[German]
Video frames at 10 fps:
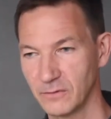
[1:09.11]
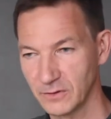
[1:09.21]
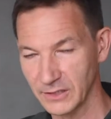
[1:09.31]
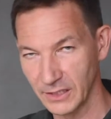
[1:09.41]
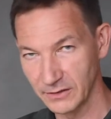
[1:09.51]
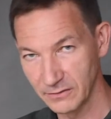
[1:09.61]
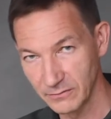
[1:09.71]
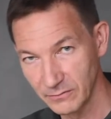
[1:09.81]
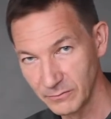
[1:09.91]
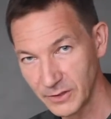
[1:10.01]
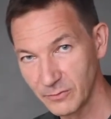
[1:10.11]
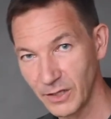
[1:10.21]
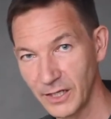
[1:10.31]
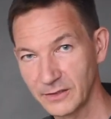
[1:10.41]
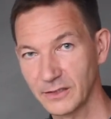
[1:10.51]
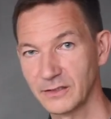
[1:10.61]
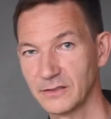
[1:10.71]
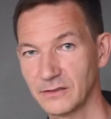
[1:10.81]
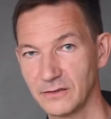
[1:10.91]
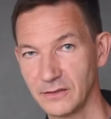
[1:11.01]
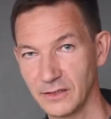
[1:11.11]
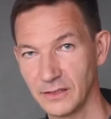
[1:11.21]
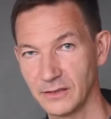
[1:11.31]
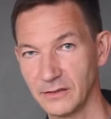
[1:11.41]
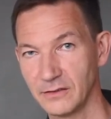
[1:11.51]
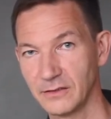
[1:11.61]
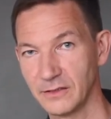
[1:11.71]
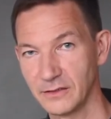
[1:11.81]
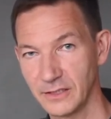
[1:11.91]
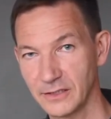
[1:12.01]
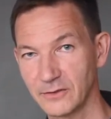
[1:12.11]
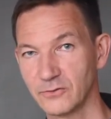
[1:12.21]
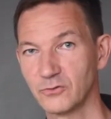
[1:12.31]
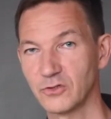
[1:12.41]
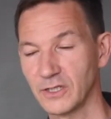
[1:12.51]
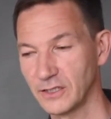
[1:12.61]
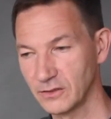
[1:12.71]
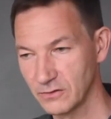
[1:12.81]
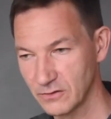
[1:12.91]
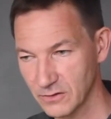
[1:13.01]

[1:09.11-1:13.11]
Und dann mit dem Eintritt in den Täterzustand